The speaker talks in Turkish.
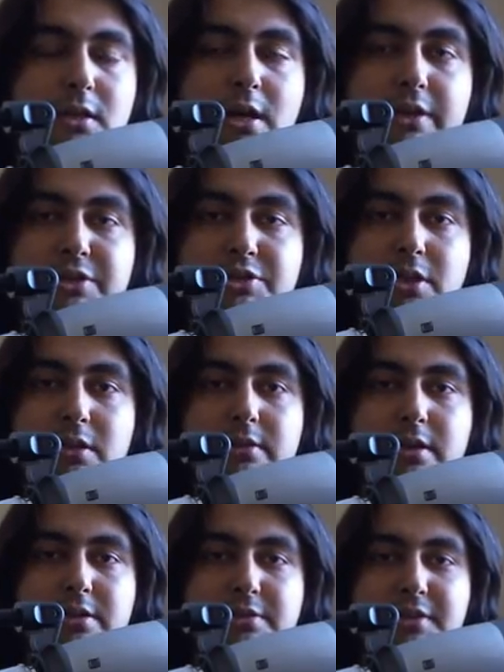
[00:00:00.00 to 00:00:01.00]
kardeş kanallar
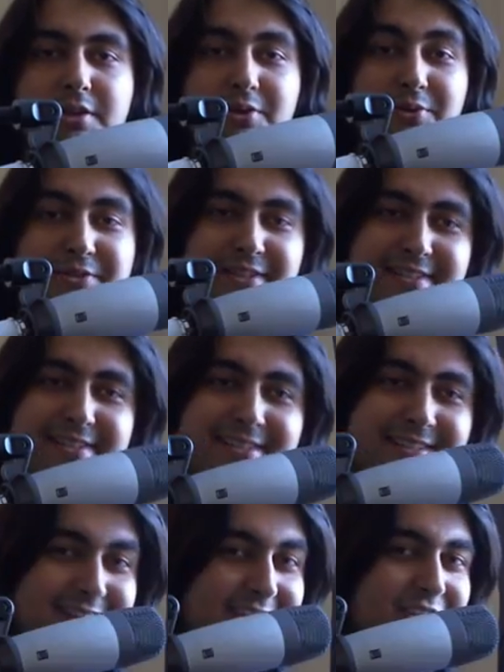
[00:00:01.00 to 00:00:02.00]
arasında da
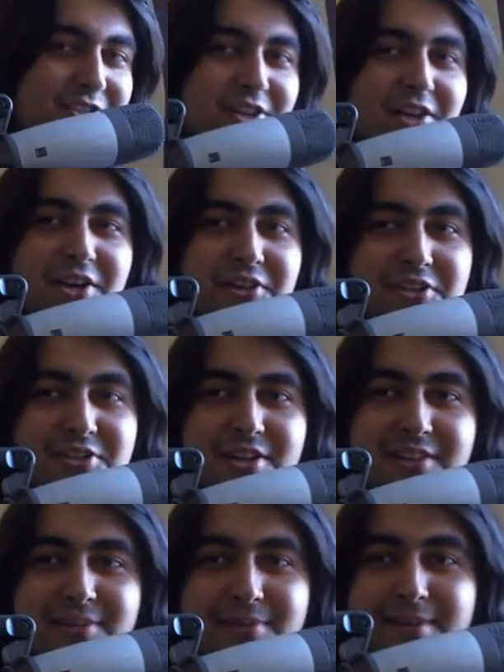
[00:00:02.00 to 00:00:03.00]
göreceksiniz. Cidden kardeş
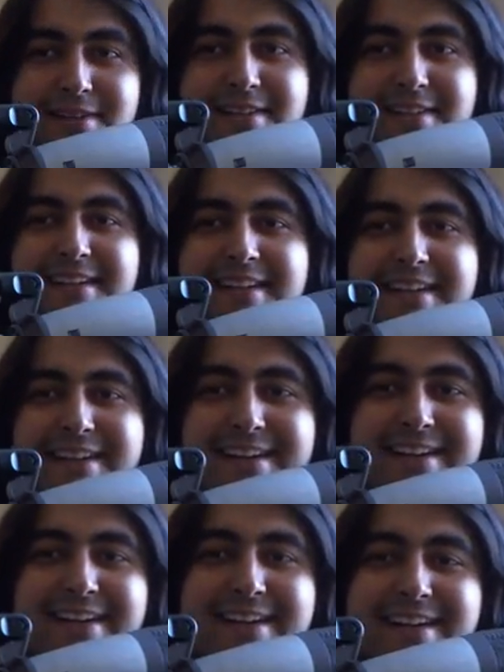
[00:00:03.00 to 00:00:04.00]
kanal ama.
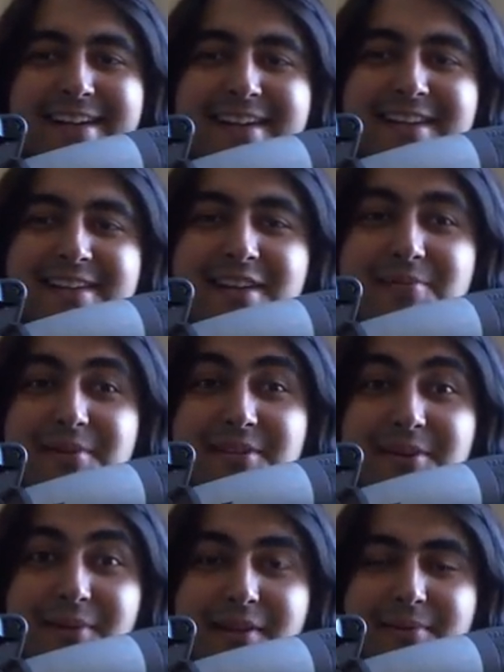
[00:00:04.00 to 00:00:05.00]
E, kelimenin
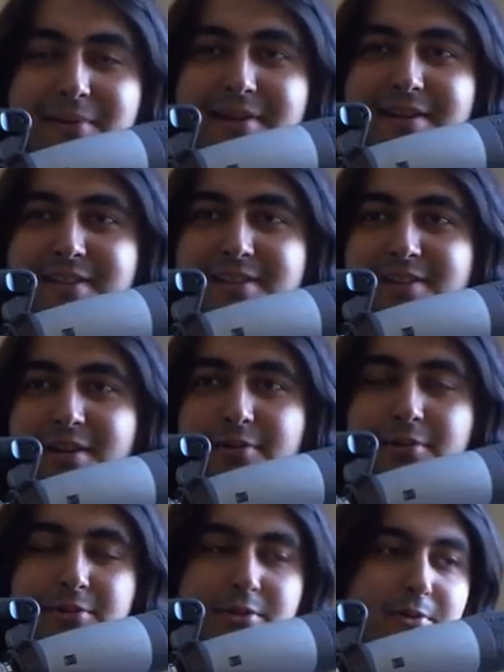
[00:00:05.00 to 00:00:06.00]
tam anlamıyla kardeş kanal
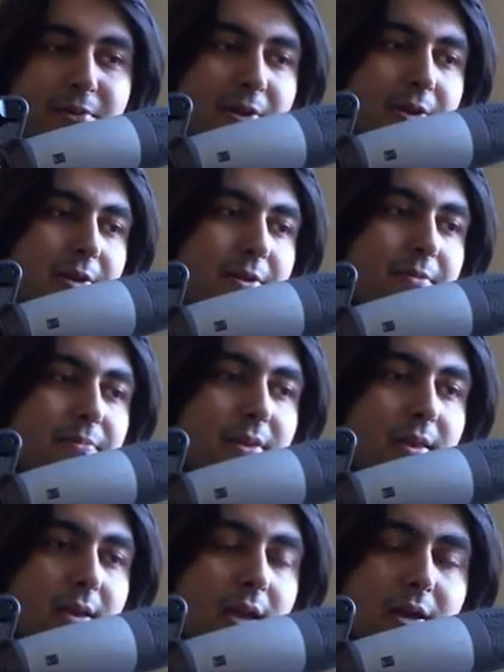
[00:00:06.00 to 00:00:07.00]
oldu.
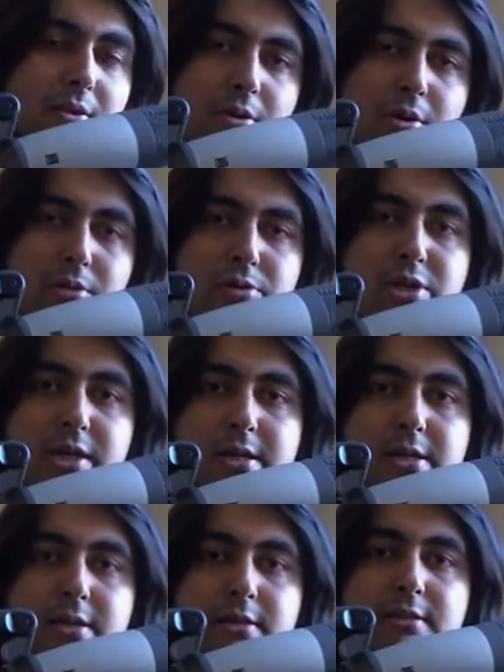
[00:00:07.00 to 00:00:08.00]
Yani öyle
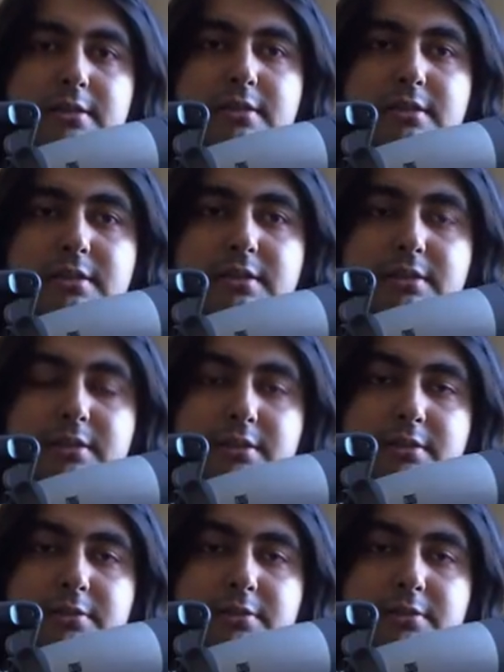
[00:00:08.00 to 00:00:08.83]
olacak. E,